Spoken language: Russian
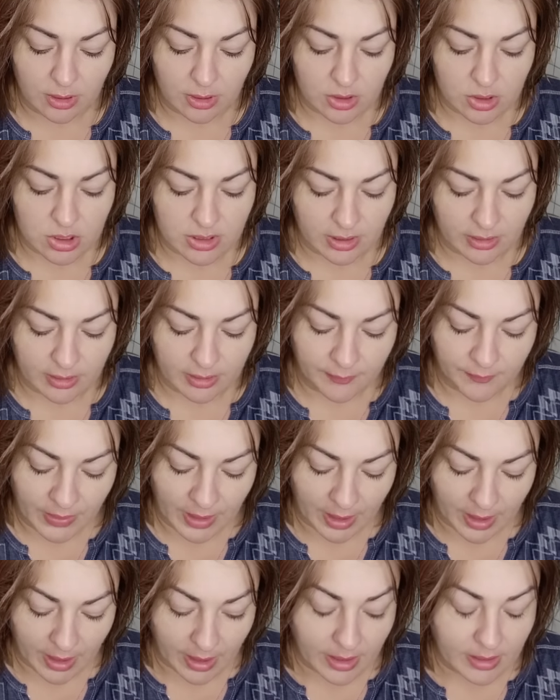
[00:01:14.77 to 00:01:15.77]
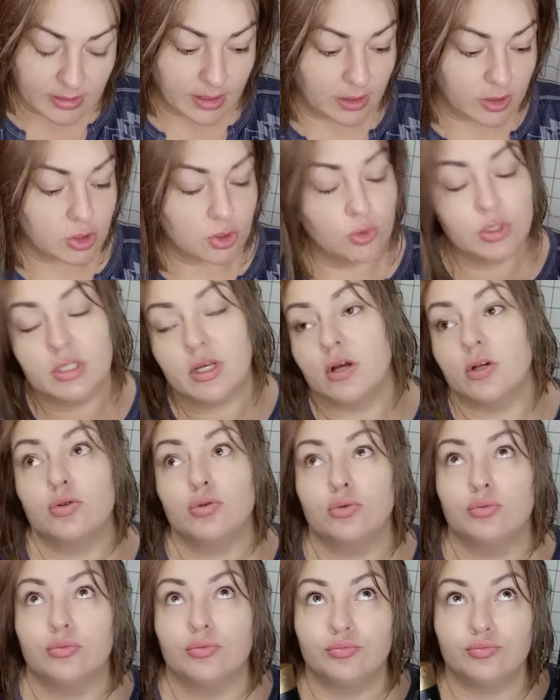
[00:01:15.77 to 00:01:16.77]
шнекой. Так, что
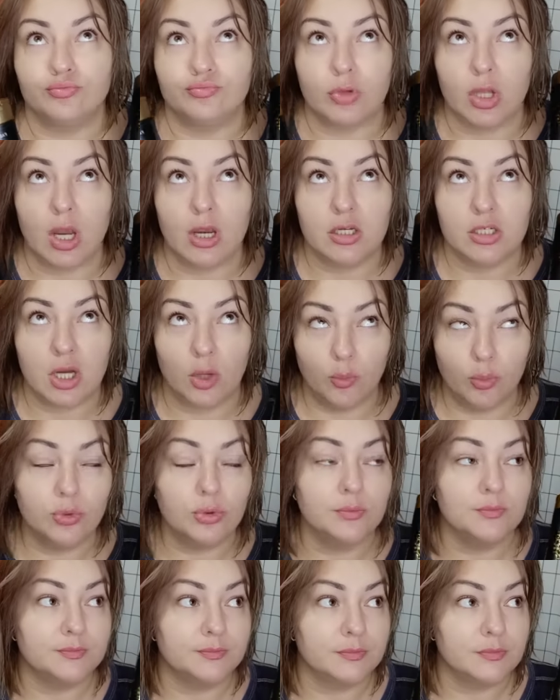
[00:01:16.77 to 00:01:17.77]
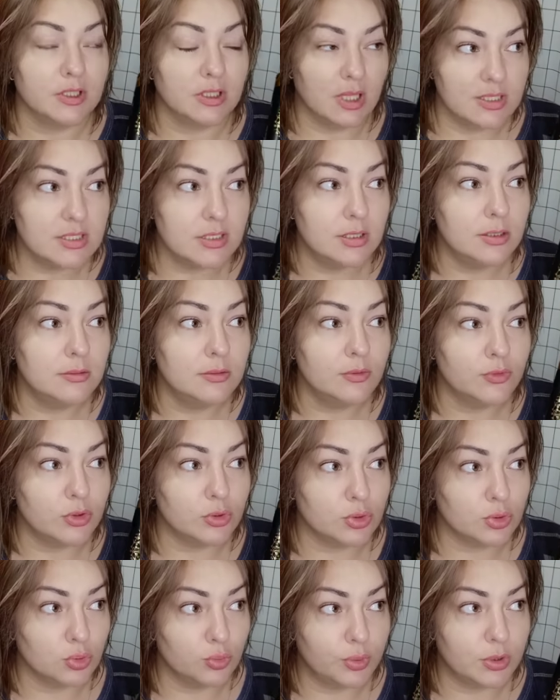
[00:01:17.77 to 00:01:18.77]
скажу? Шампунь классный,
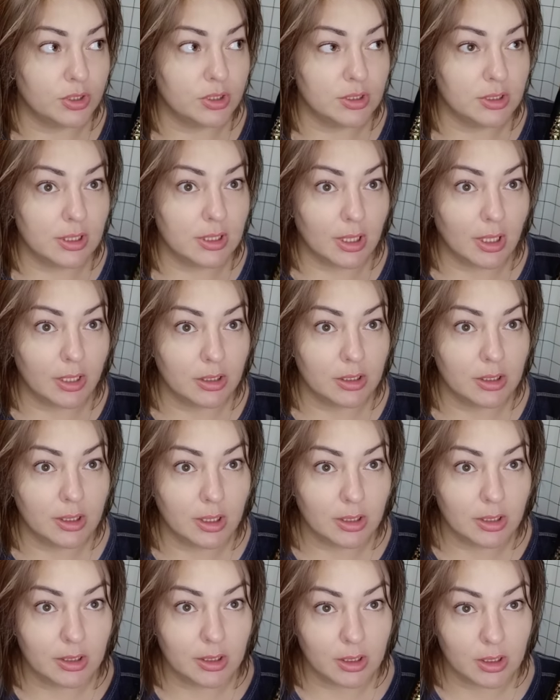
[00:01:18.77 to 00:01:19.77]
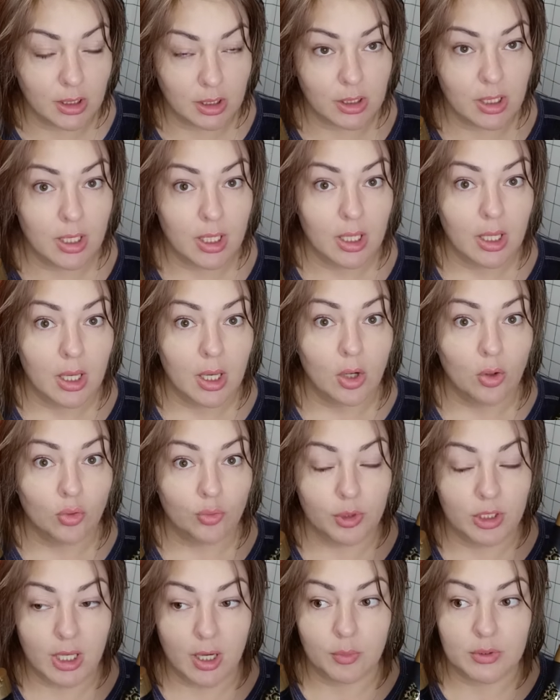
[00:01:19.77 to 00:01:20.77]
все супер, нареканий никаких нет. У
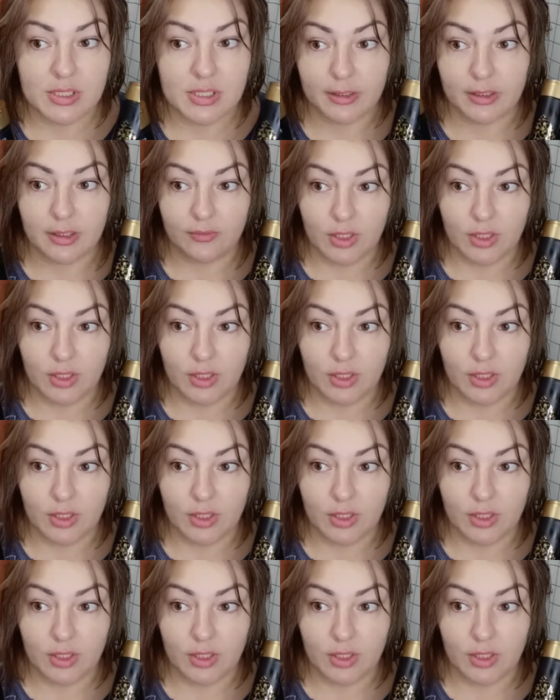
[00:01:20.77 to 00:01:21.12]
меня последнее